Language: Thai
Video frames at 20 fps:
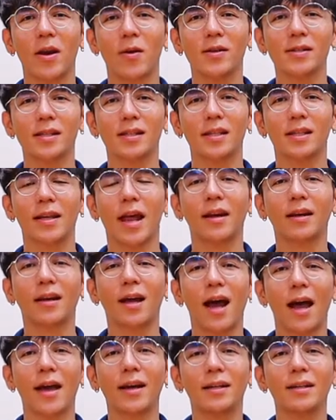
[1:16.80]
นนวลสกินนั้น
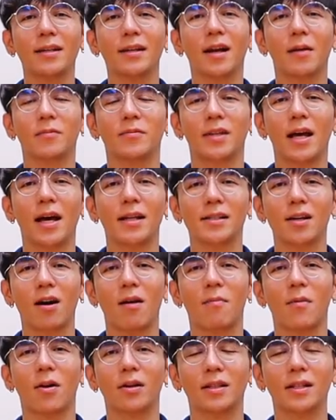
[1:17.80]
คล้ายคลึงกับหน้าจอ
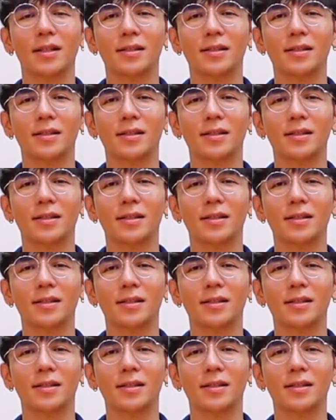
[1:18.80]
มอเต